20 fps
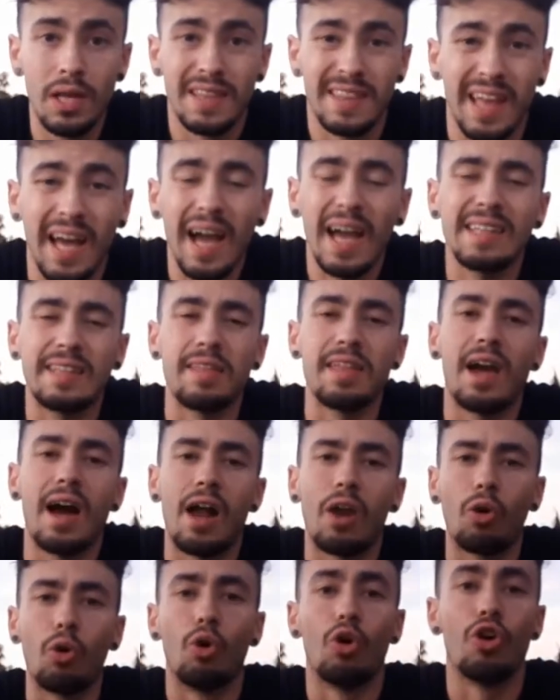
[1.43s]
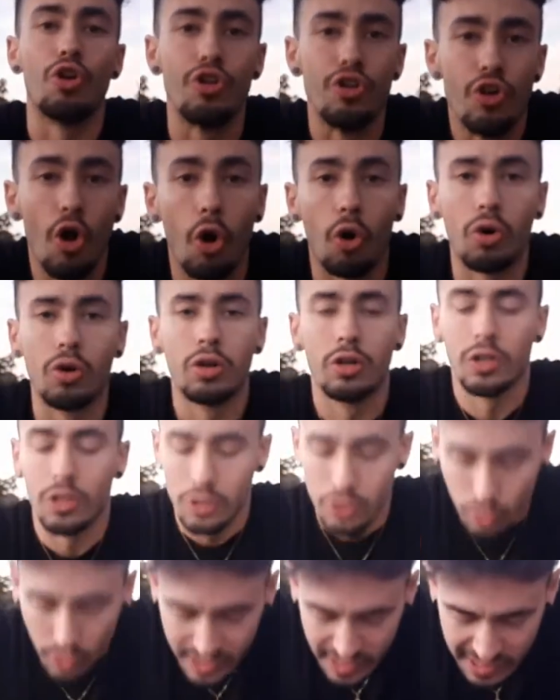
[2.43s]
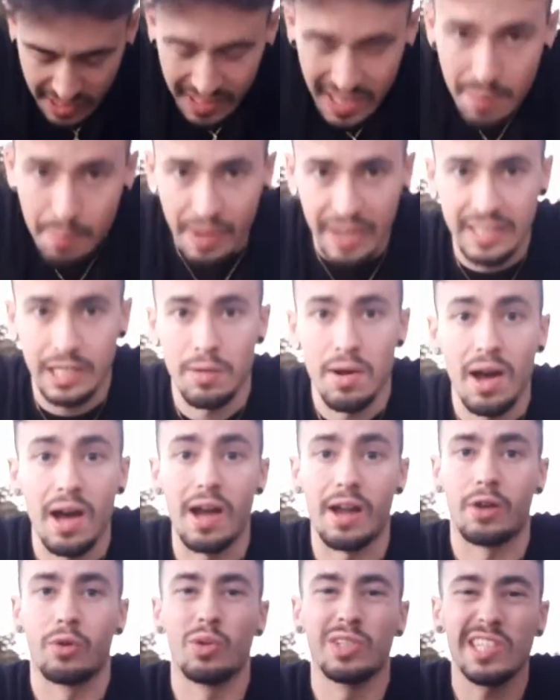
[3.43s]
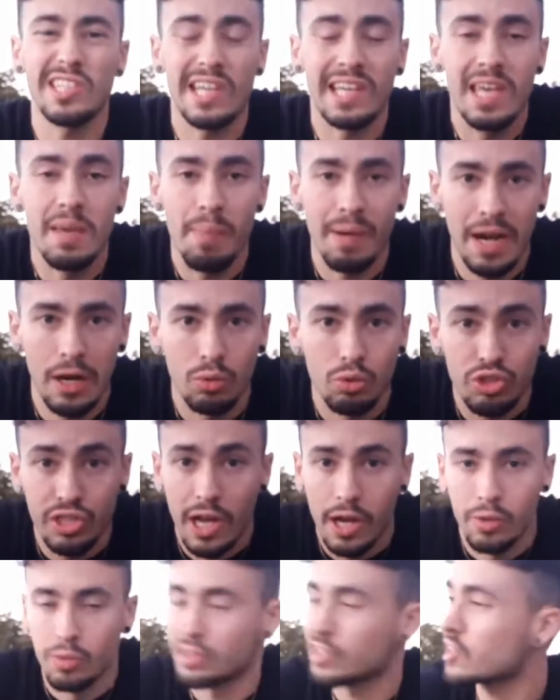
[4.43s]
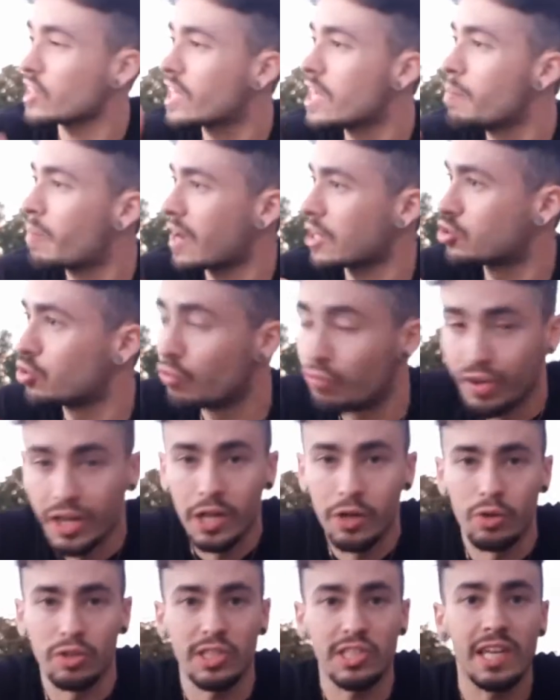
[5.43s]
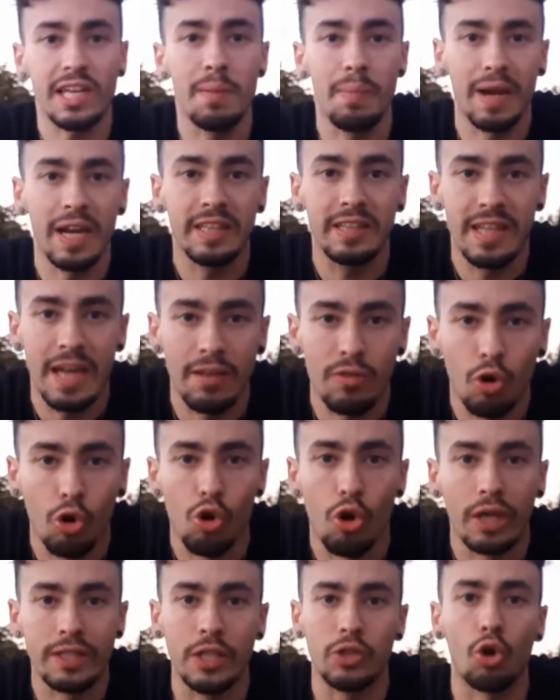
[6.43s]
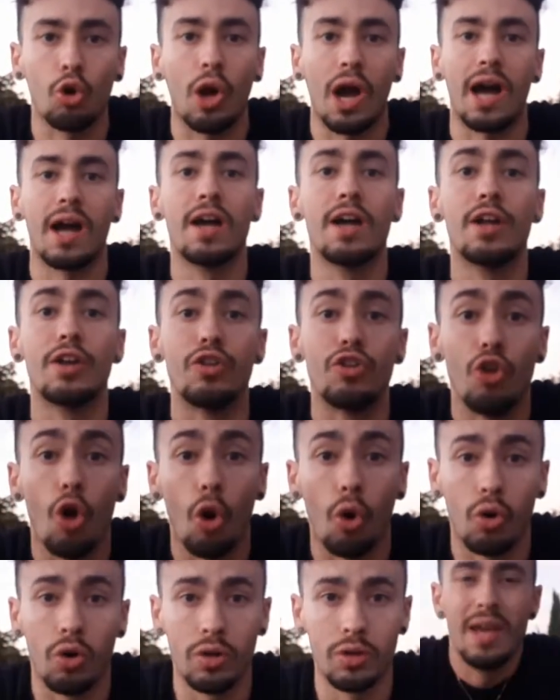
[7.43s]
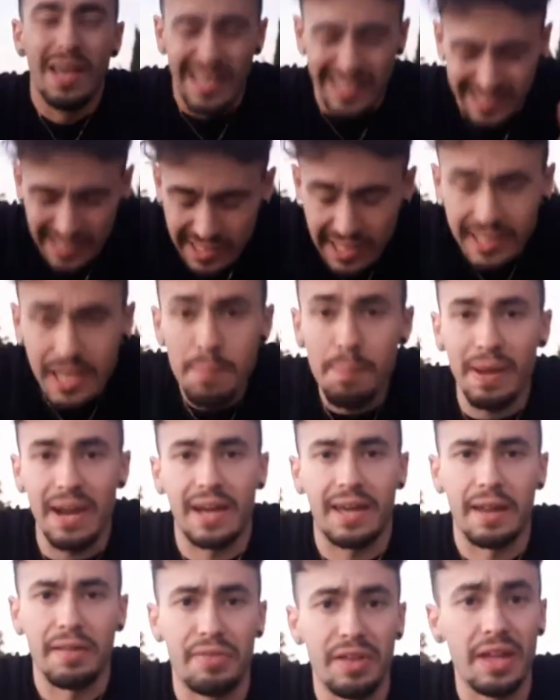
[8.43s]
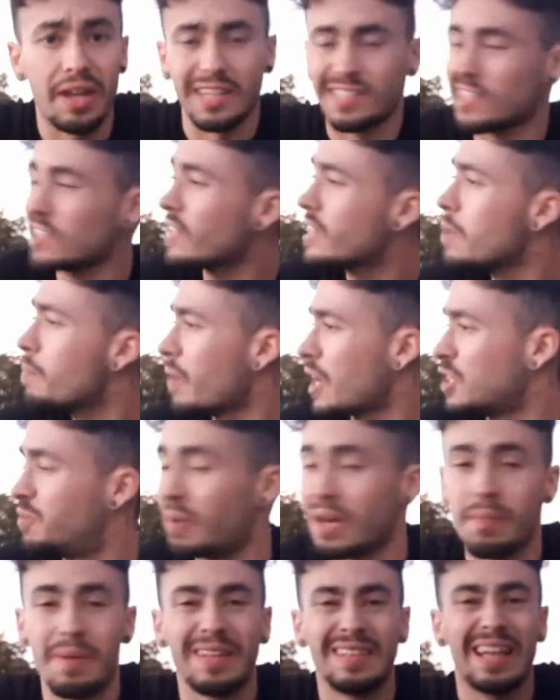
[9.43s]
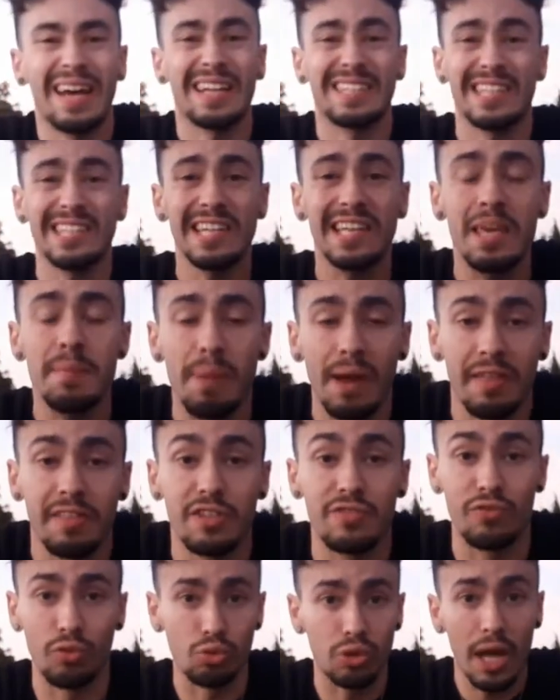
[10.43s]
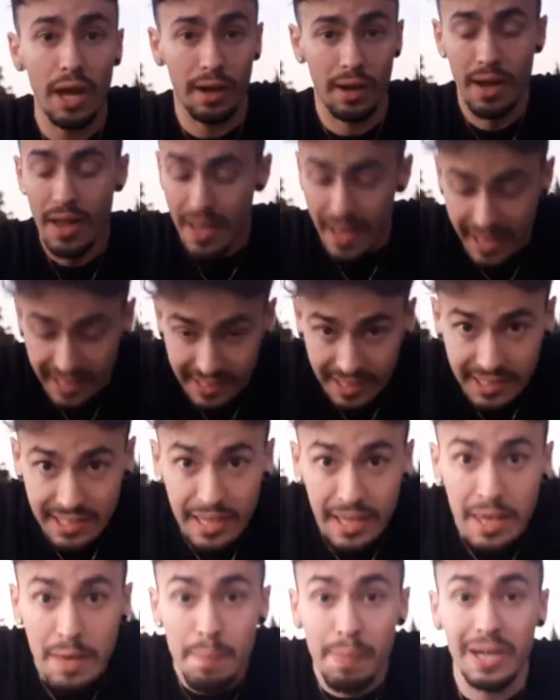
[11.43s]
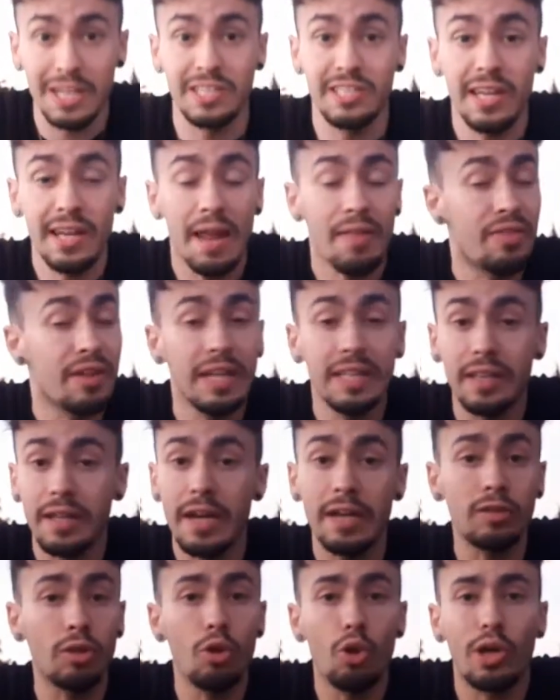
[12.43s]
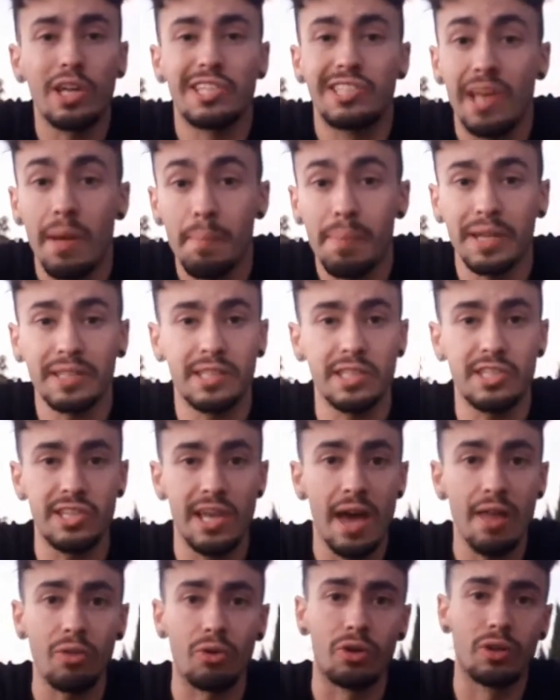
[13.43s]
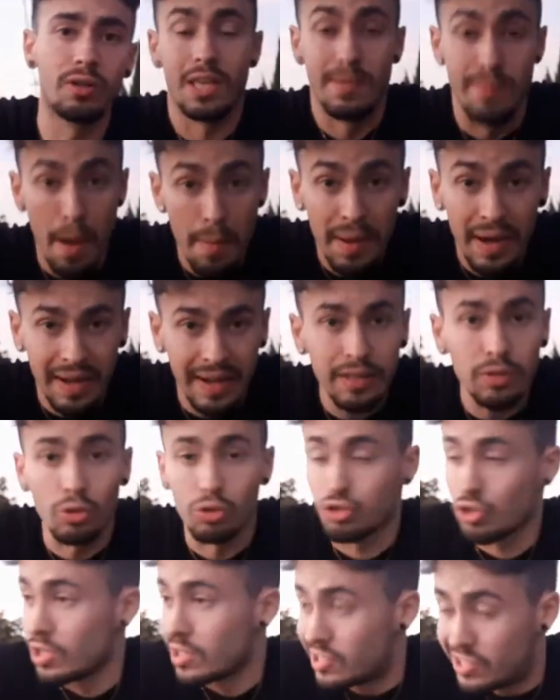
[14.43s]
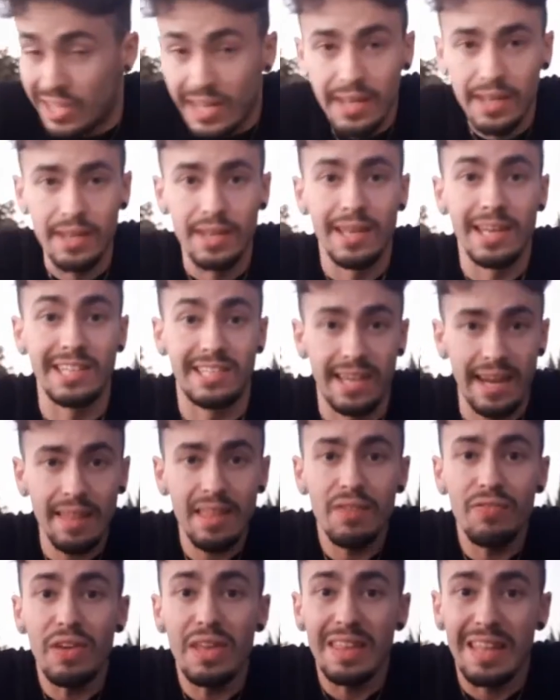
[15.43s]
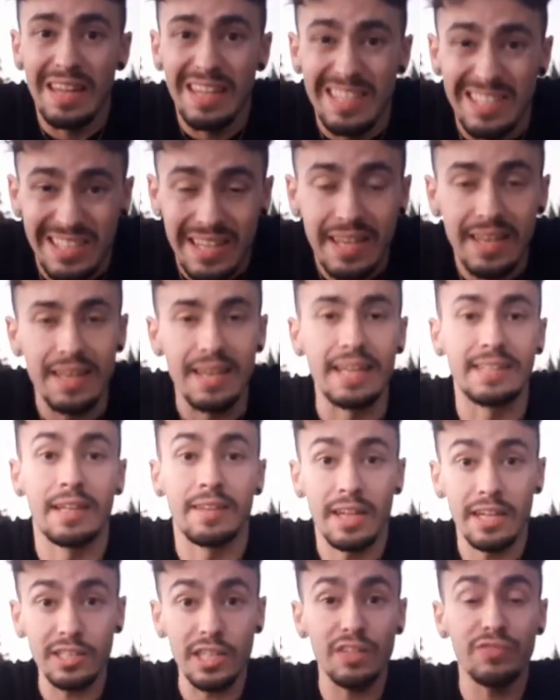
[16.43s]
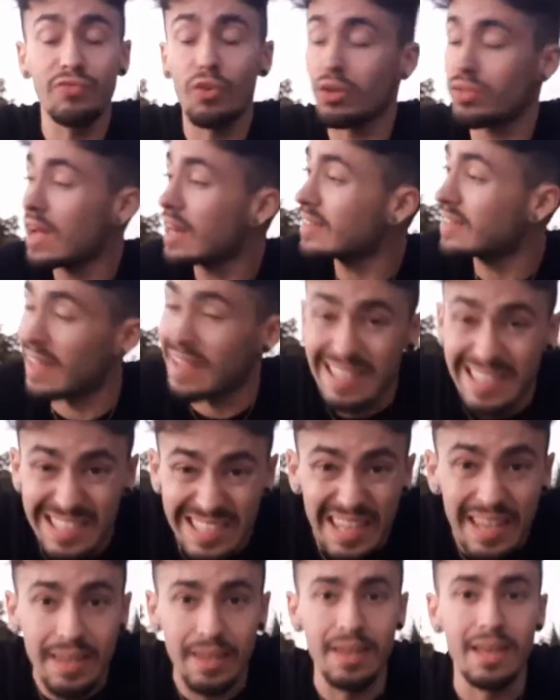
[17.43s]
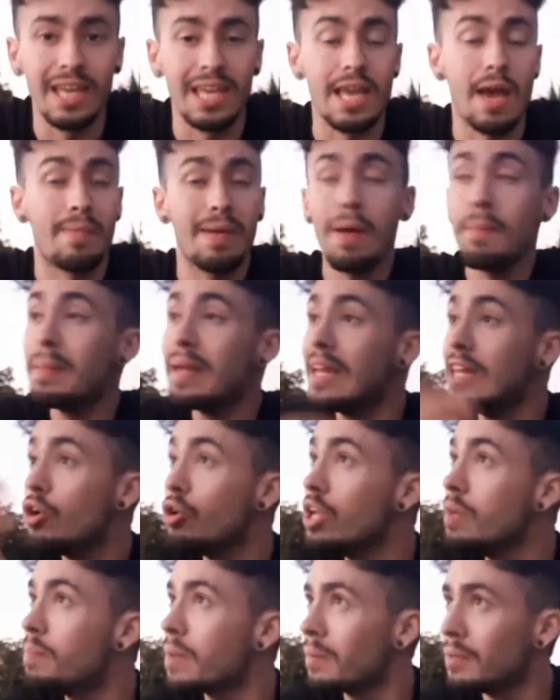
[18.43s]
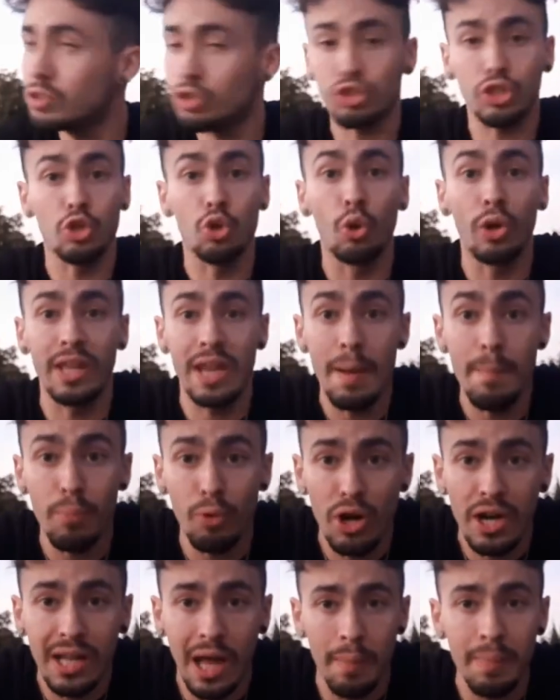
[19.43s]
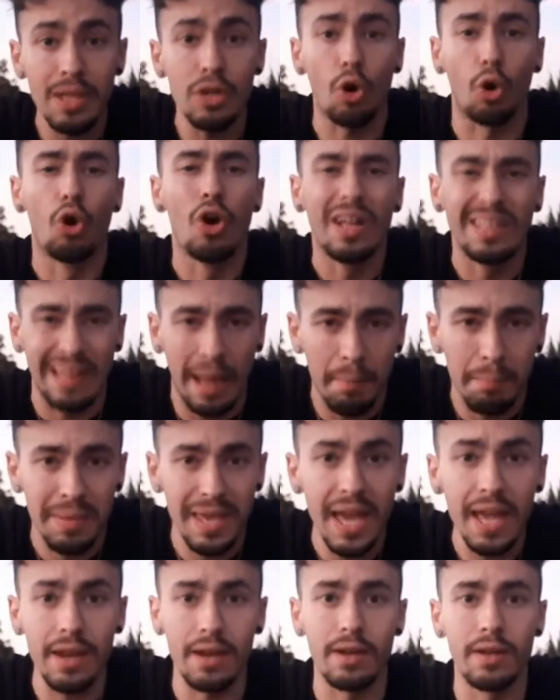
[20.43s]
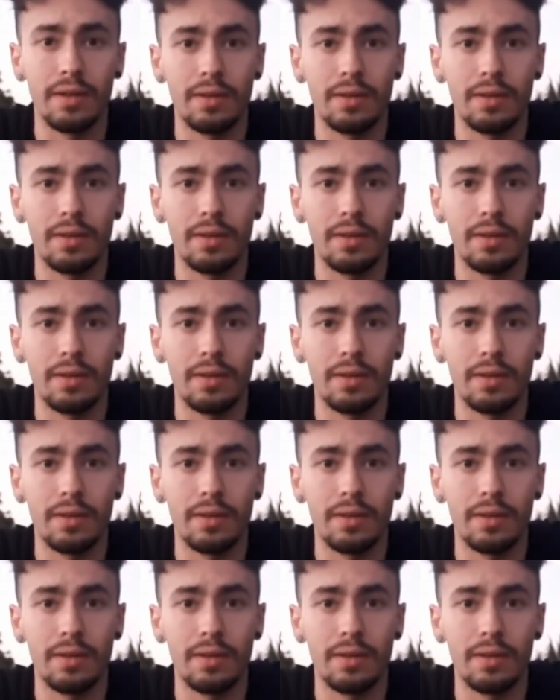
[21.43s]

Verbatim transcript: Deja que te diga algo. No, no estás aquí para trabajar, no estás aquí para luchar, no estás aquí para sufrir, no estás aquí para ir tirando con lo que te toca. No, estás aquí para crecer, estás aquí para experimentar, estás aquí para disfrutar, estás aquí para ser, hacer y tener todo lo que siempre has deseado. Y va a haber retos, sí, y será difícil, sí, y tendrás que esforzarte, sí, y habrá millón imprevistos que surgirán por el camino, también.